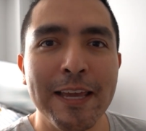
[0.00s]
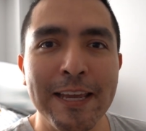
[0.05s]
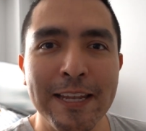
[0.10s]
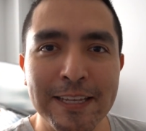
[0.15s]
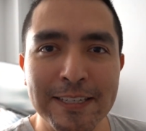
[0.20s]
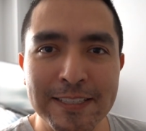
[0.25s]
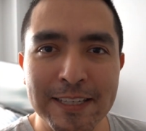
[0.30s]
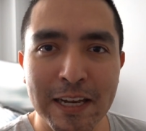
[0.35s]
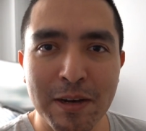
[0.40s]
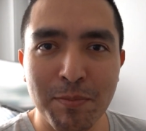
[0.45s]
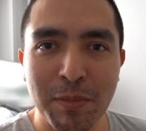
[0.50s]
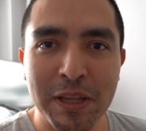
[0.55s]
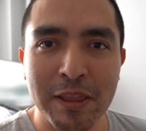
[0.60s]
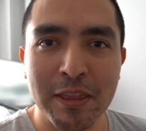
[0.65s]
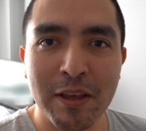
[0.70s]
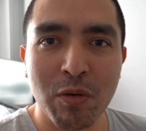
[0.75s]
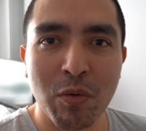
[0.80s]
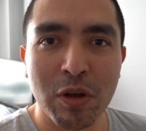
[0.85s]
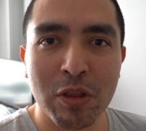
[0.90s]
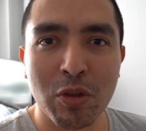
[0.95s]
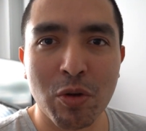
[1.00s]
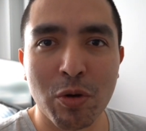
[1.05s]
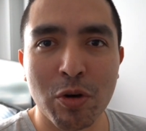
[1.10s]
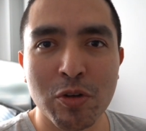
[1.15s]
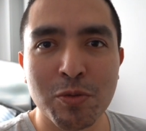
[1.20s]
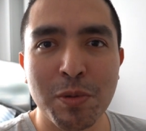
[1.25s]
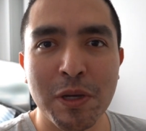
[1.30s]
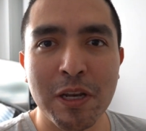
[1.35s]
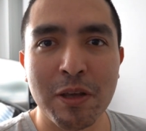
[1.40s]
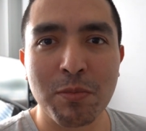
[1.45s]
inicialmente cuando
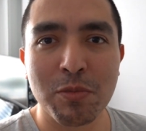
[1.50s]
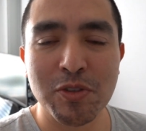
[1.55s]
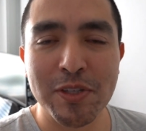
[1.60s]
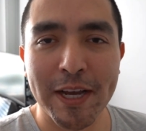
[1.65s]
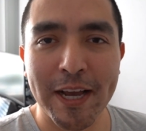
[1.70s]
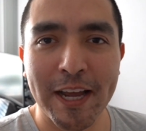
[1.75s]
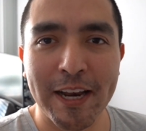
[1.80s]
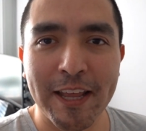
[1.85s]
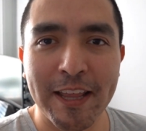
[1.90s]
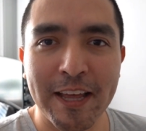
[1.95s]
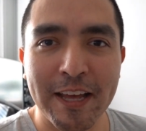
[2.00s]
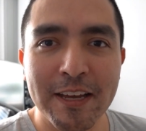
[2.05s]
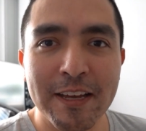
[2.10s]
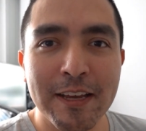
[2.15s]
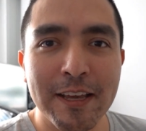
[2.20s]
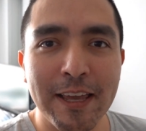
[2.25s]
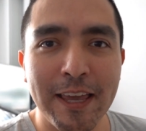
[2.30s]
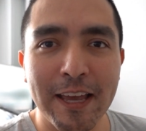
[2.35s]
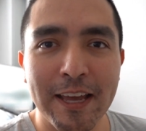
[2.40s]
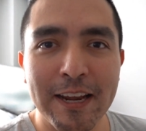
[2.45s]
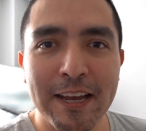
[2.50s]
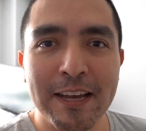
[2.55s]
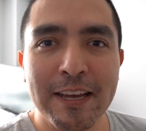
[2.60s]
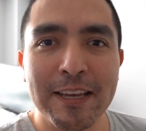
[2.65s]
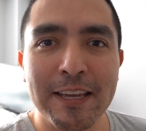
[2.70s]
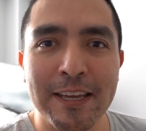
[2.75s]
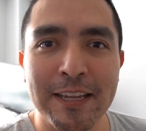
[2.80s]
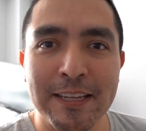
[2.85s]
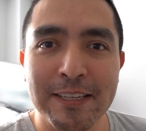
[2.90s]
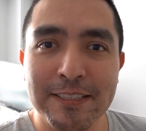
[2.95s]
nos venimos a Canadá, que
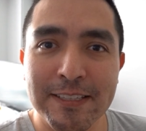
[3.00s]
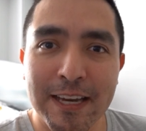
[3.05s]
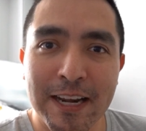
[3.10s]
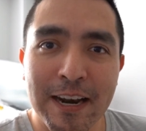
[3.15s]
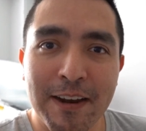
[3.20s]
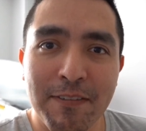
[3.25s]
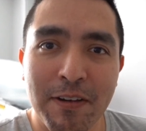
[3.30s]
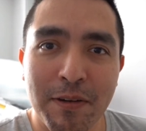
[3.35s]
era iniciar la